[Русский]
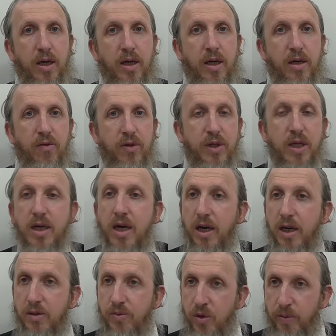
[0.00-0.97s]
И вот здесь как
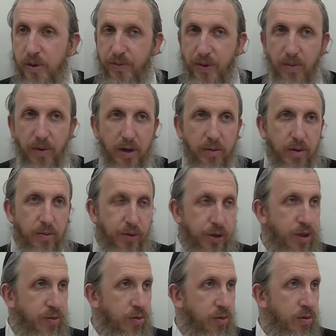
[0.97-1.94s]
раз может быть проблема.
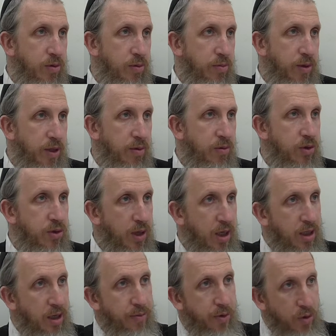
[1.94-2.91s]
Почему? Потому что
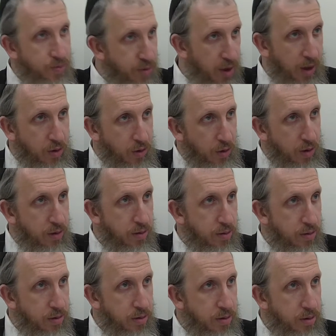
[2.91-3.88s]
когда берут молоко
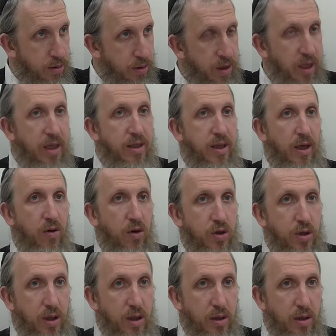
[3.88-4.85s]

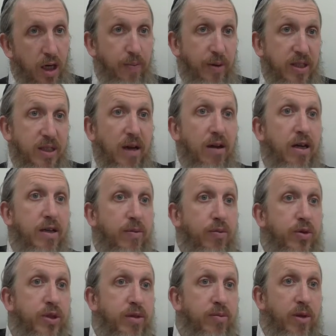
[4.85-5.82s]
неосторожно, или поставили,
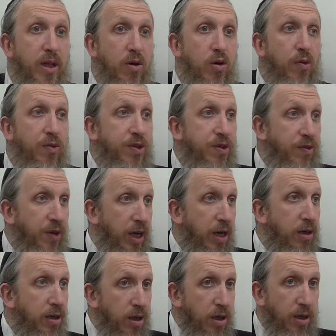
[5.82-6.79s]
допустим, молоко в
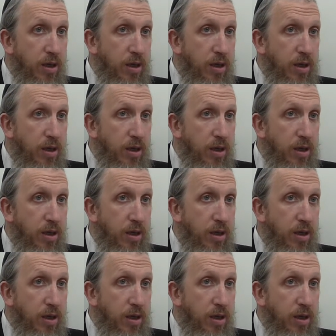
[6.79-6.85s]
дверь,